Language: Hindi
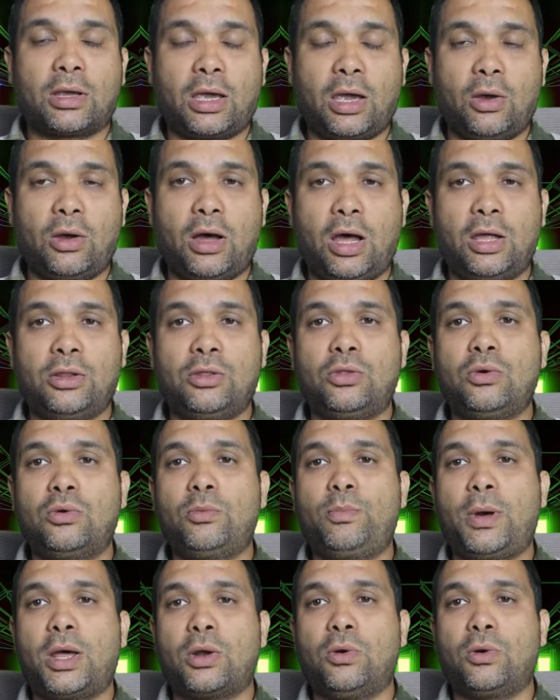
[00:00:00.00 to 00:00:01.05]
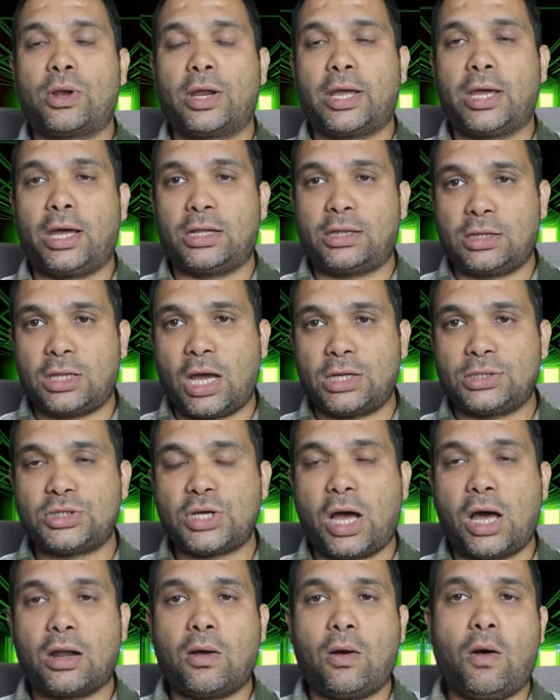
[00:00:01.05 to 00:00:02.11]
के हिंदुओं पर हो रहे
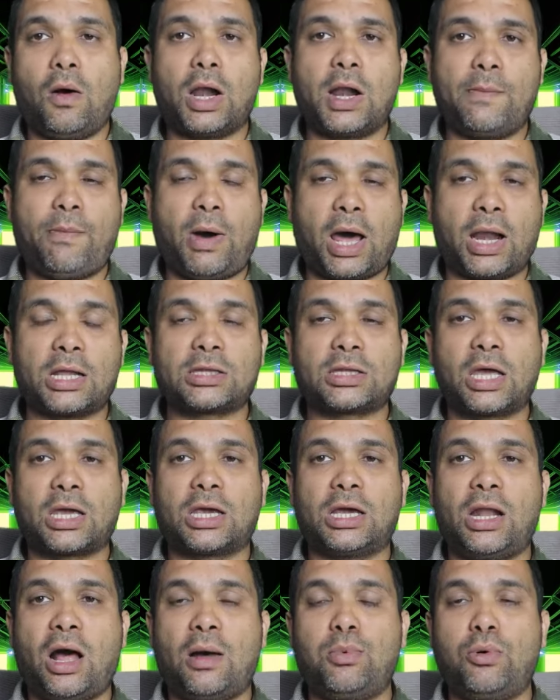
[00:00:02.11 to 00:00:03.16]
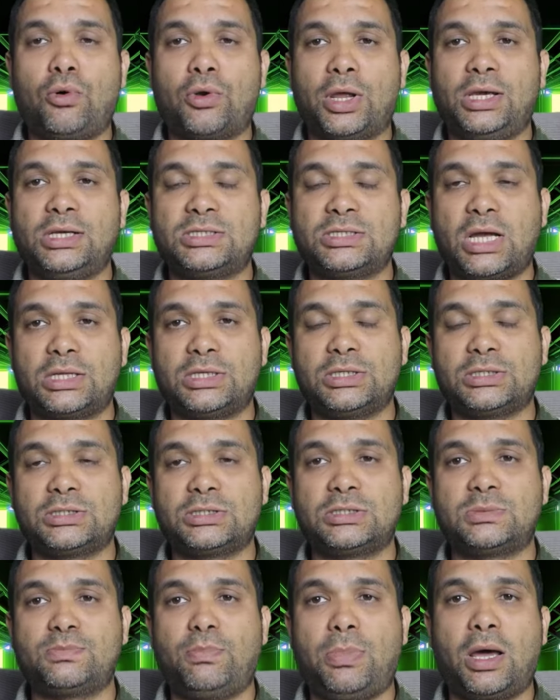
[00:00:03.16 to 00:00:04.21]
अत्याचार और भारत के खिलाफ हो रही साजिश
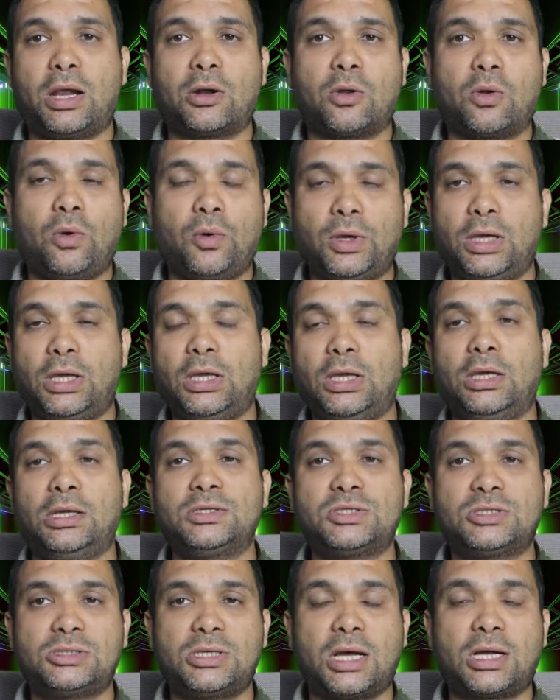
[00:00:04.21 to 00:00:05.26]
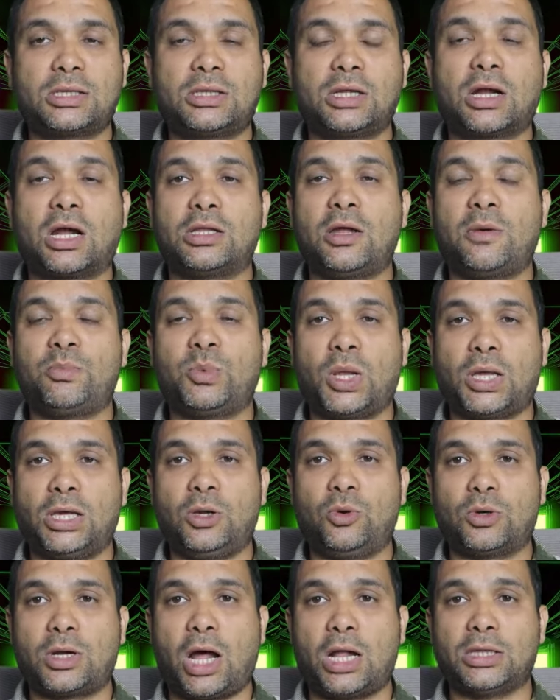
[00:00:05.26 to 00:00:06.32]
पर कोई सख्त कदम
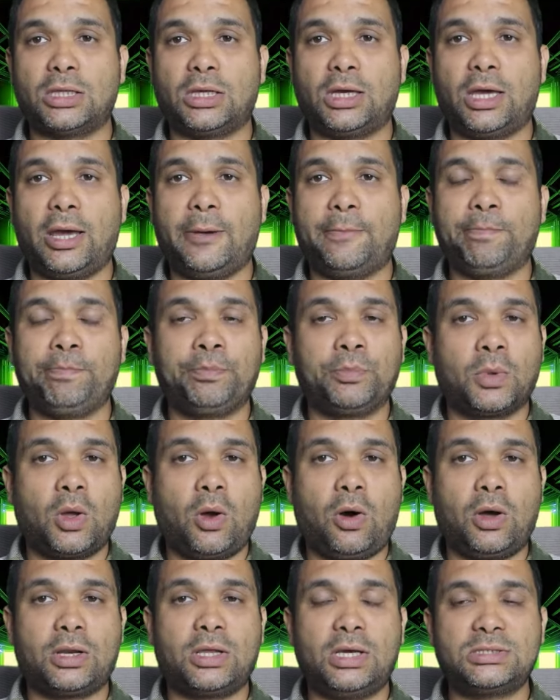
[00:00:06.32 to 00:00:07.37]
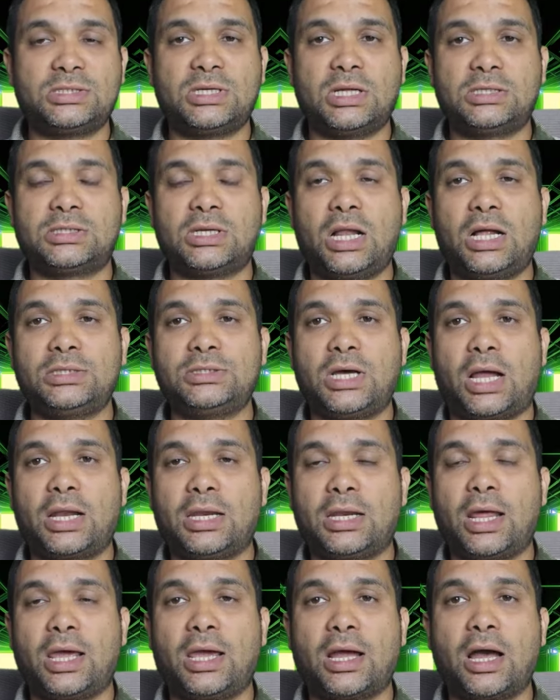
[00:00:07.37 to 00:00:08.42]
नहीं उठाती है और ये सिलसिला
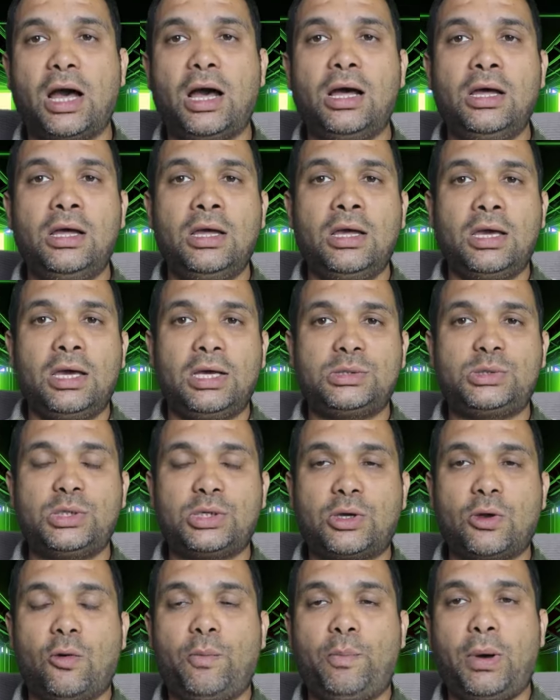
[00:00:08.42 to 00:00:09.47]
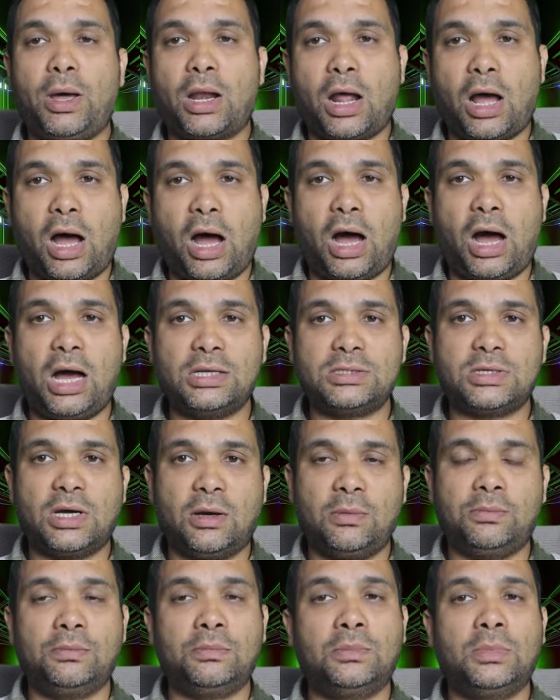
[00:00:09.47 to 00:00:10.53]
जारी रहेगा इसी के ऊपर आज
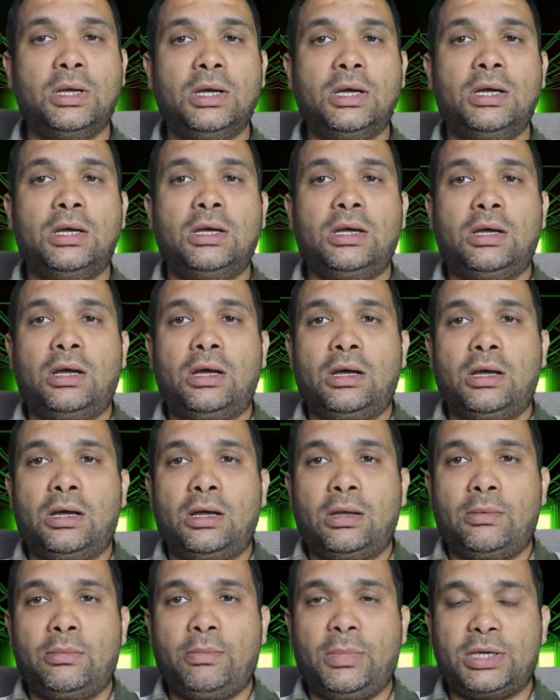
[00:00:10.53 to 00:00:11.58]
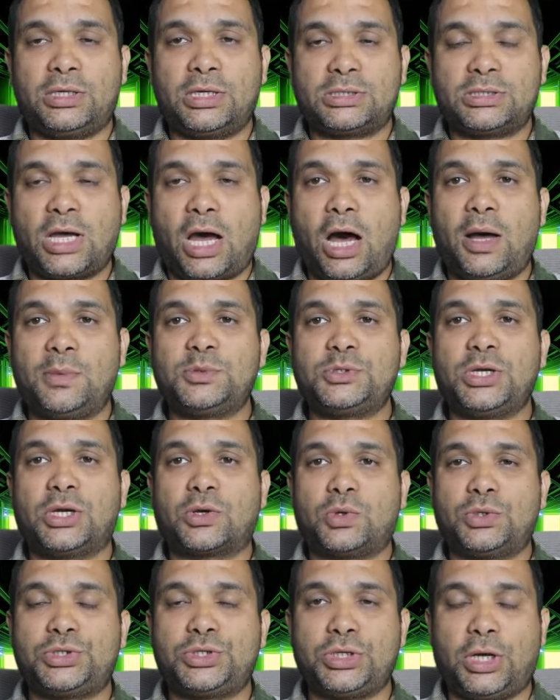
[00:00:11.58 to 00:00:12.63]
हम मेजर साहब से
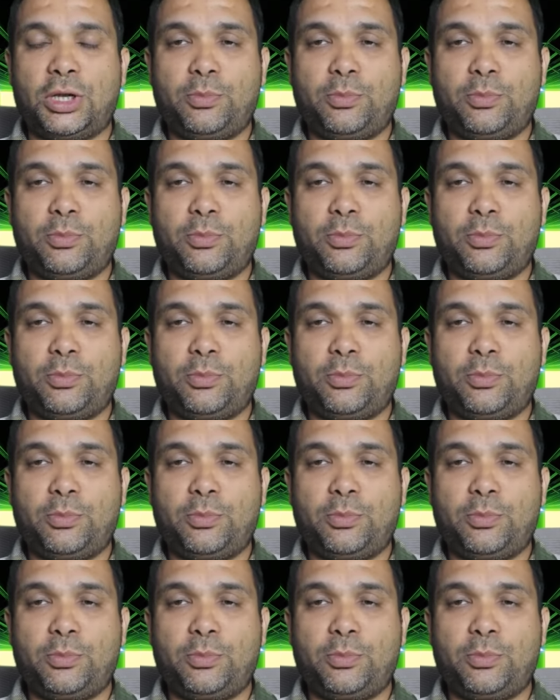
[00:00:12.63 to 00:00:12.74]
कुछ